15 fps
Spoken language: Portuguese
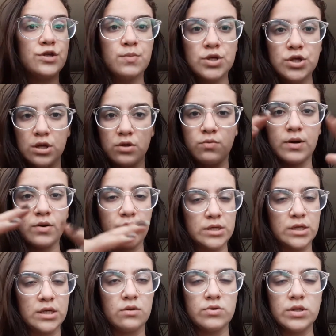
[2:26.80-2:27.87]
de mexer numa
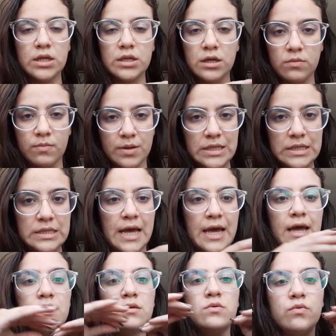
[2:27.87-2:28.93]
coisa que não tá dando mais
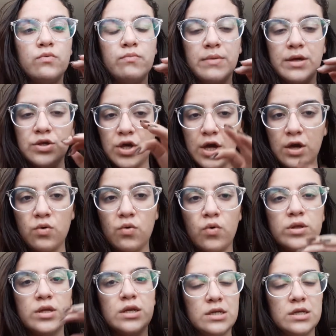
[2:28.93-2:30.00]
certo, mexer em
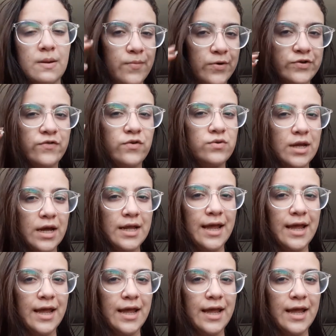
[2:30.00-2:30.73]
outras e depois voltar